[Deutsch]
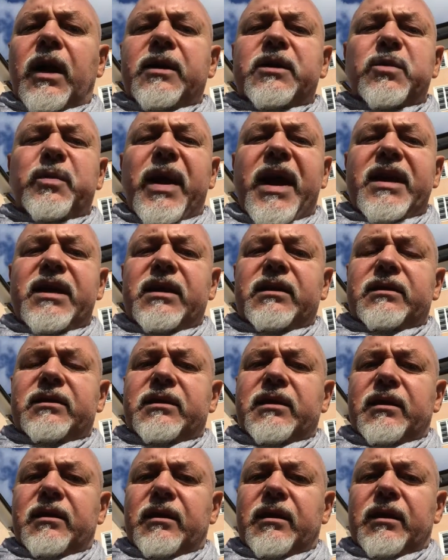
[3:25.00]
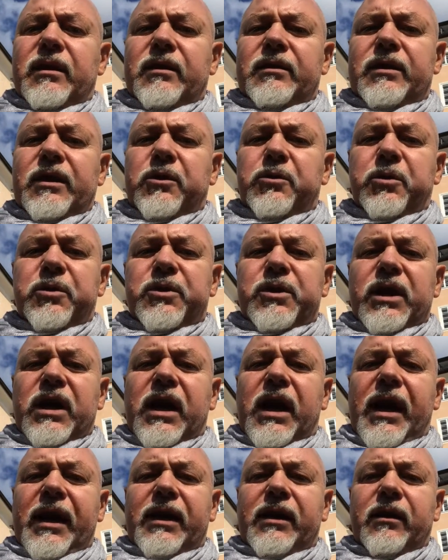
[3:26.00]
Also beides äh, sehr gut zu
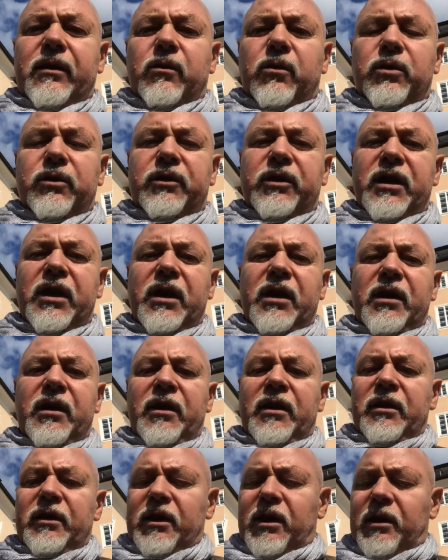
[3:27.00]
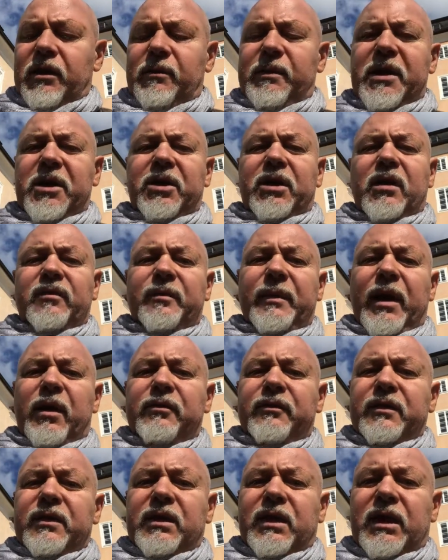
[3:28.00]
erreichen. Und ja, ich werde euch auf dem
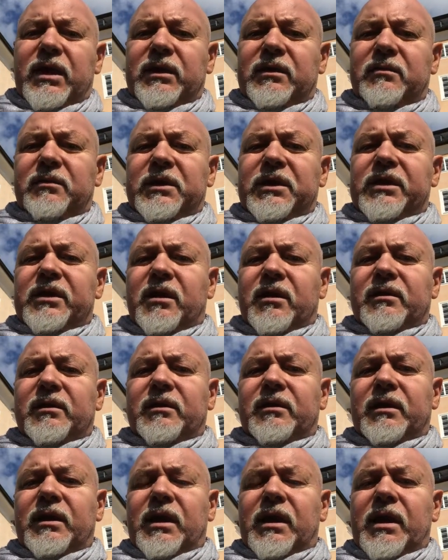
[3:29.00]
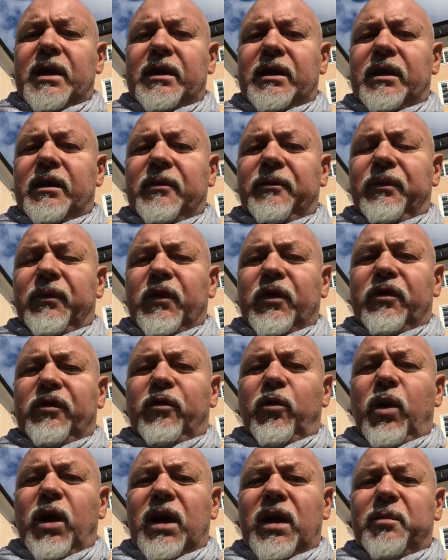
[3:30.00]
Laufenden halten. Wie gesagt, eine kleine
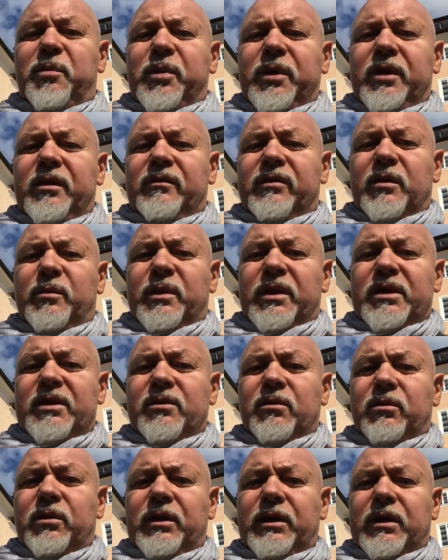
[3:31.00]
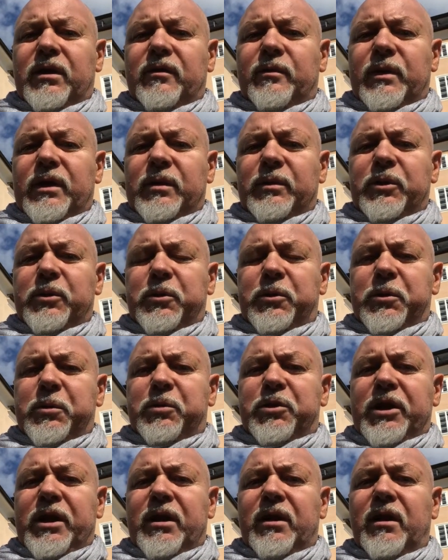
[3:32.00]
Vorabinformation hier auf meinem
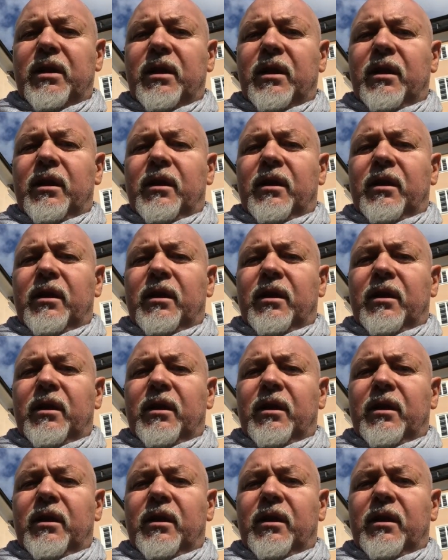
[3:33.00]
YouTube-Channel.